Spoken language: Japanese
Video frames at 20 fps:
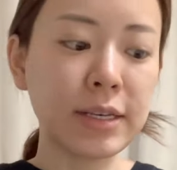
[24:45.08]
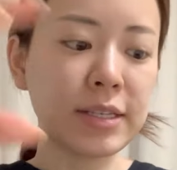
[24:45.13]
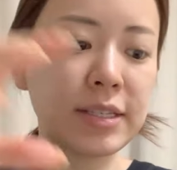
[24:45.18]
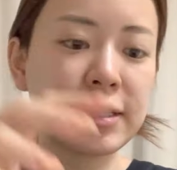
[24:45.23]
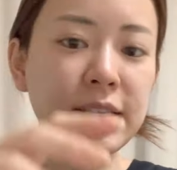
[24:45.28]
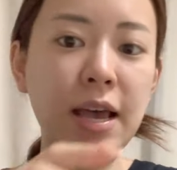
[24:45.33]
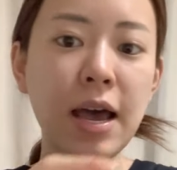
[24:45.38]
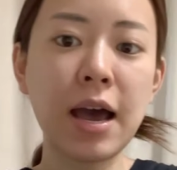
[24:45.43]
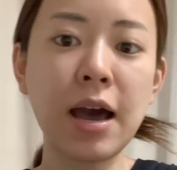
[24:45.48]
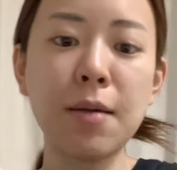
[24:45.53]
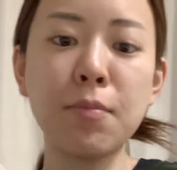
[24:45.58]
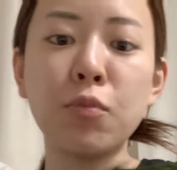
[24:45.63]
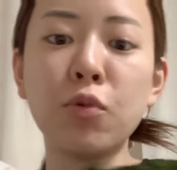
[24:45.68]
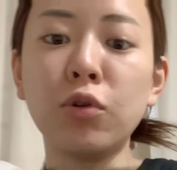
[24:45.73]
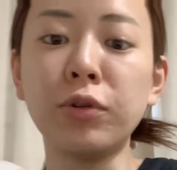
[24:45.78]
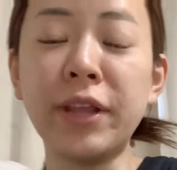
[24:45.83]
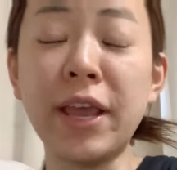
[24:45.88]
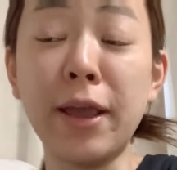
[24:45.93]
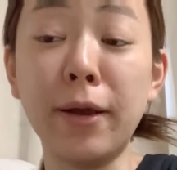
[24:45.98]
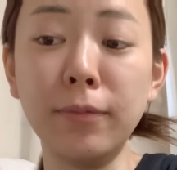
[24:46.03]
さあも
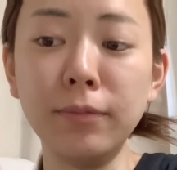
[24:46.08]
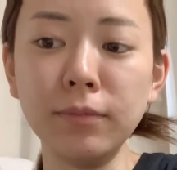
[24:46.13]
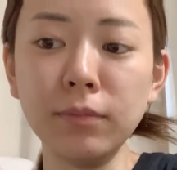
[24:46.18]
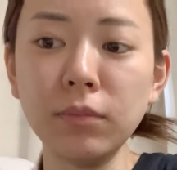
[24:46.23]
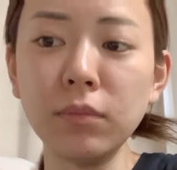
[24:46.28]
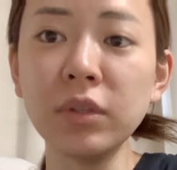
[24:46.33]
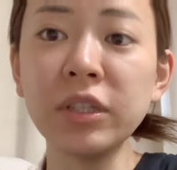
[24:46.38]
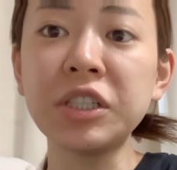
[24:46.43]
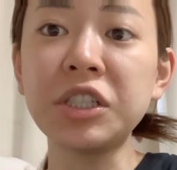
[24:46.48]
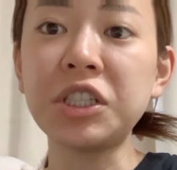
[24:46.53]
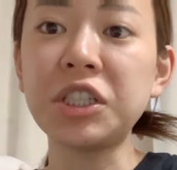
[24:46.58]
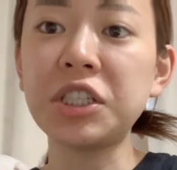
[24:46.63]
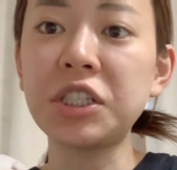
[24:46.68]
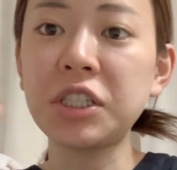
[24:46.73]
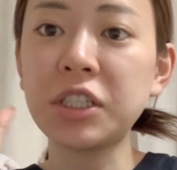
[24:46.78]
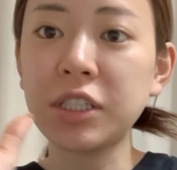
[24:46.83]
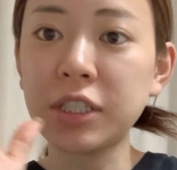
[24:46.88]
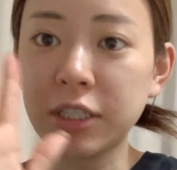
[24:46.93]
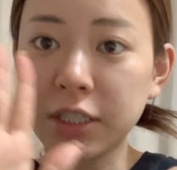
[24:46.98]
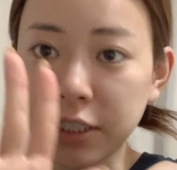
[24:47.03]
うね
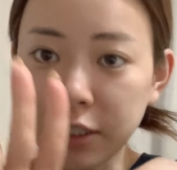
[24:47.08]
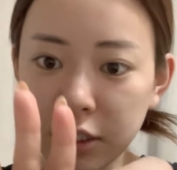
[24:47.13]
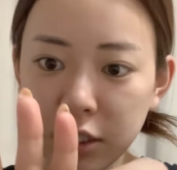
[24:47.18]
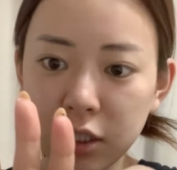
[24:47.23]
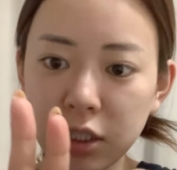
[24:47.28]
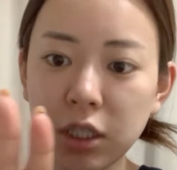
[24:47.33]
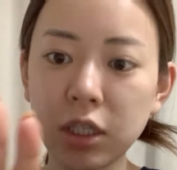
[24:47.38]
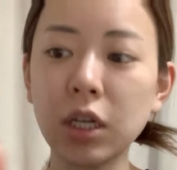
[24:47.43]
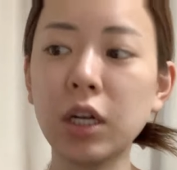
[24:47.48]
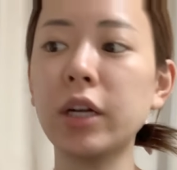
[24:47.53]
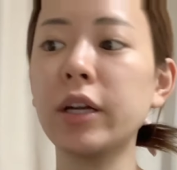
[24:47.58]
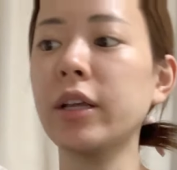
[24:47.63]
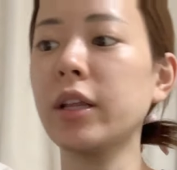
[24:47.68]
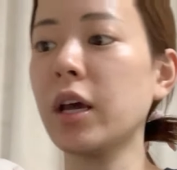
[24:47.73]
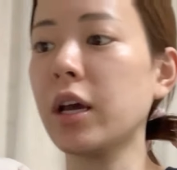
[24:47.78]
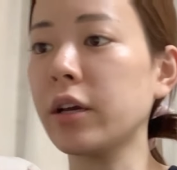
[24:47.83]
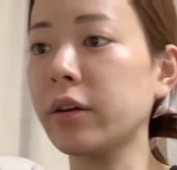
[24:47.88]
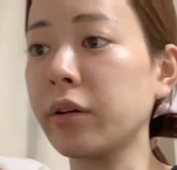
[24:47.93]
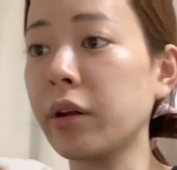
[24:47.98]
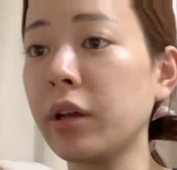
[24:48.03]
信じられ
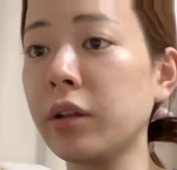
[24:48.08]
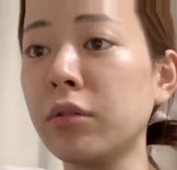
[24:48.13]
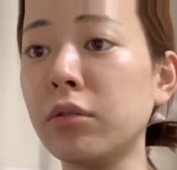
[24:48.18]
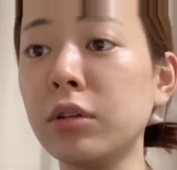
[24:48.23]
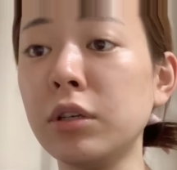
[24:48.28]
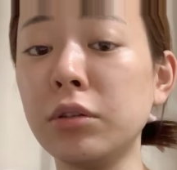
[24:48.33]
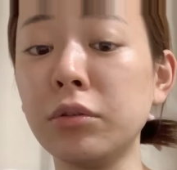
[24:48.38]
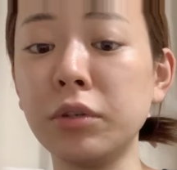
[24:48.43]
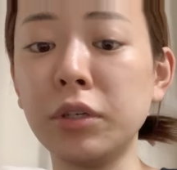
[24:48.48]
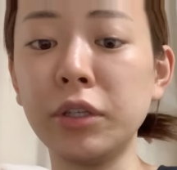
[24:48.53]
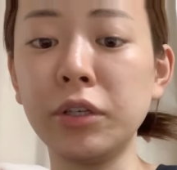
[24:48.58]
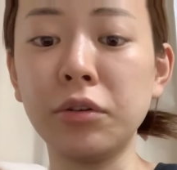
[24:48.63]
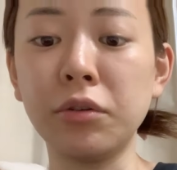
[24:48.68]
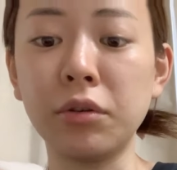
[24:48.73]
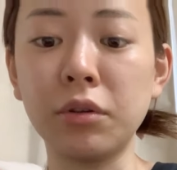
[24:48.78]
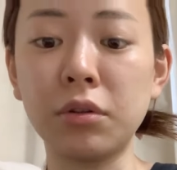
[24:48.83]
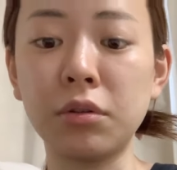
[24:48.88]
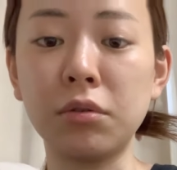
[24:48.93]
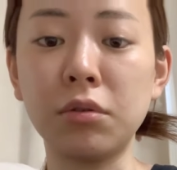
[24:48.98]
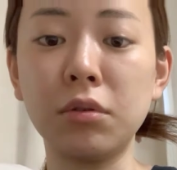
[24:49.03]
ないぐらい海苔のいい匂い
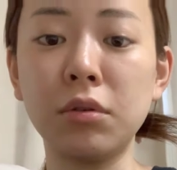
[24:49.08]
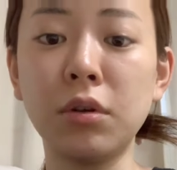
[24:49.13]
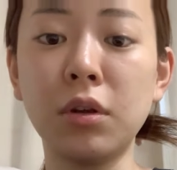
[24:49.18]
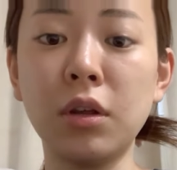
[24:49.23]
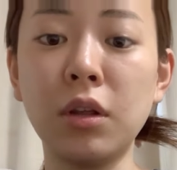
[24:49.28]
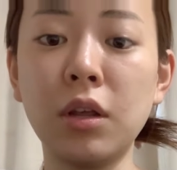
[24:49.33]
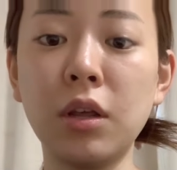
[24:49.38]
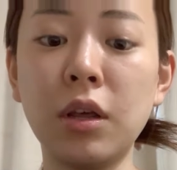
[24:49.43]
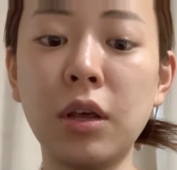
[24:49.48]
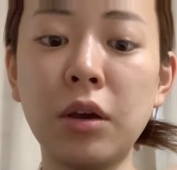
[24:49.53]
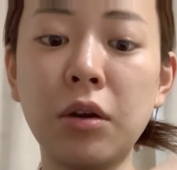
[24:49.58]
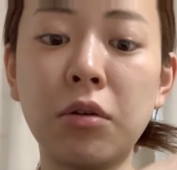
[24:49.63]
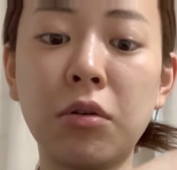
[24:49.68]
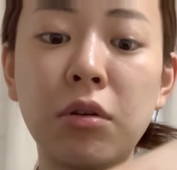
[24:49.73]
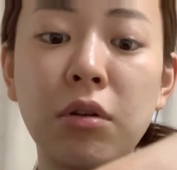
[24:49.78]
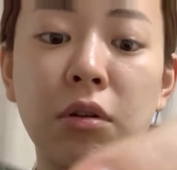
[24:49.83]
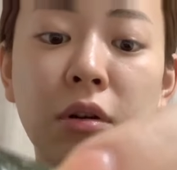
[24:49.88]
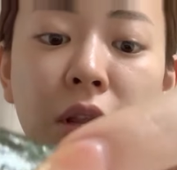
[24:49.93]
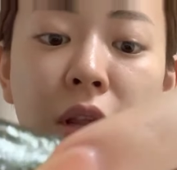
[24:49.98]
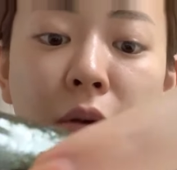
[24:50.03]
する
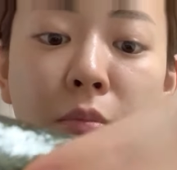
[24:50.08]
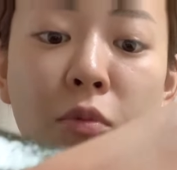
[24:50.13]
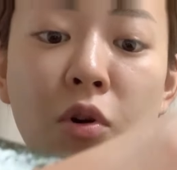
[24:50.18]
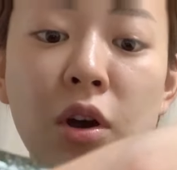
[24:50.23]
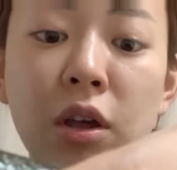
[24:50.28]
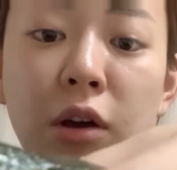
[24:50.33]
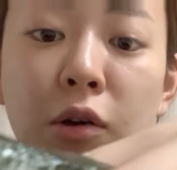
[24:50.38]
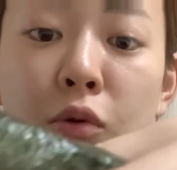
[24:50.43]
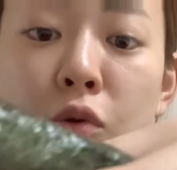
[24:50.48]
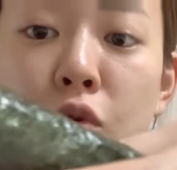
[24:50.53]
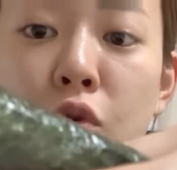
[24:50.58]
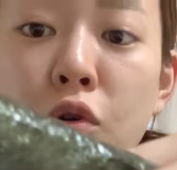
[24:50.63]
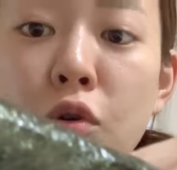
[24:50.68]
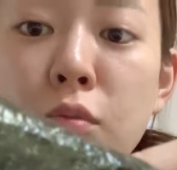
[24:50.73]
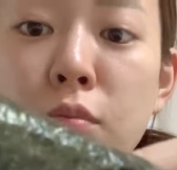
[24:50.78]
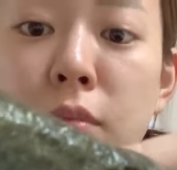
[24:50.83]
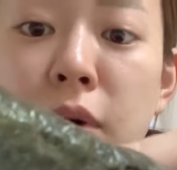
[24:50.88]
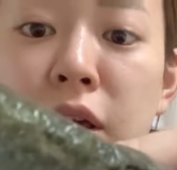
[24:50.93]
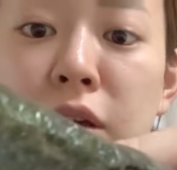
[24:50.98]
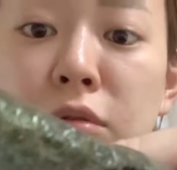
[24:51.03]
これはねもはや
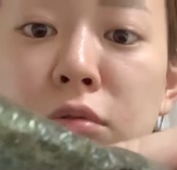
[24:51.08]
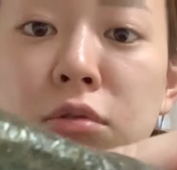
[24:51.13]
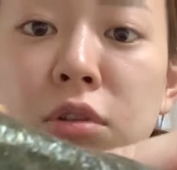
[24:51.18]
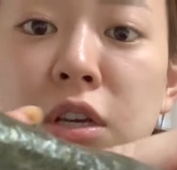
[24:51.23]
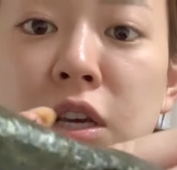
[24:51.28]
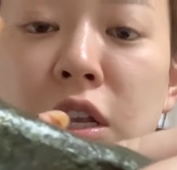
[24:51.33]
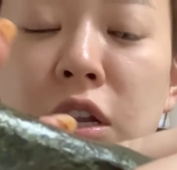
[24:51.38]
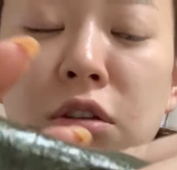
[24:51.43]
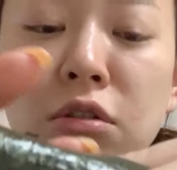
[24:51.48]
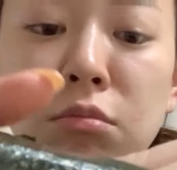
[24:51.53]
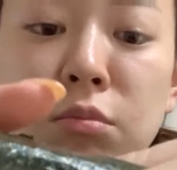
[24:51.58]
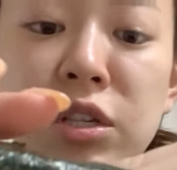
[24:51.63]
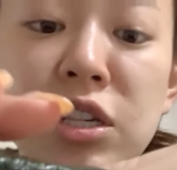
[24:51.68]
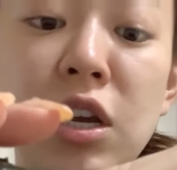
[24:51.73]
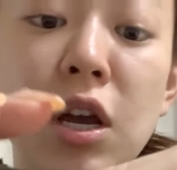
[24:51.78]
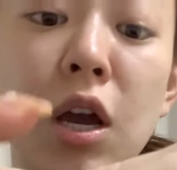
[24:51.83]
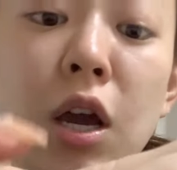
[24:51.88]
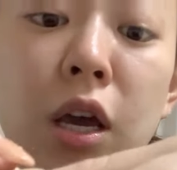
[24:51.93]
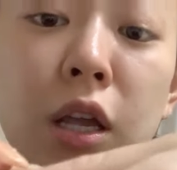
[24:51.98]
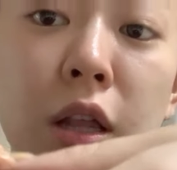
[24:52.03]
コーンマヨおにぎりと見
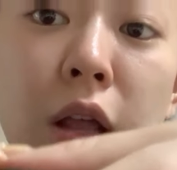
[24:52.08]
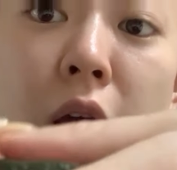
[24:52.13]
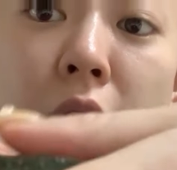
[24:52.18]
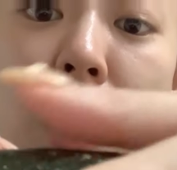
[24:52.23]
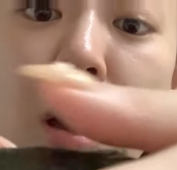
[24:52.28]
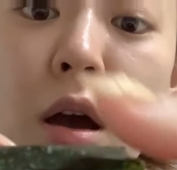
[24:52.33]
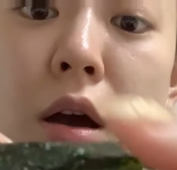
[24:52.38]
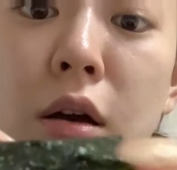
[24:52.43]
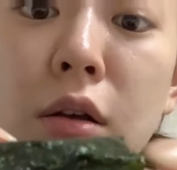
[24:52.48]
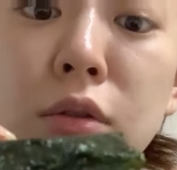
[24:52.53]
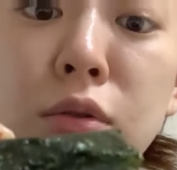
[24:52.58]
せかけた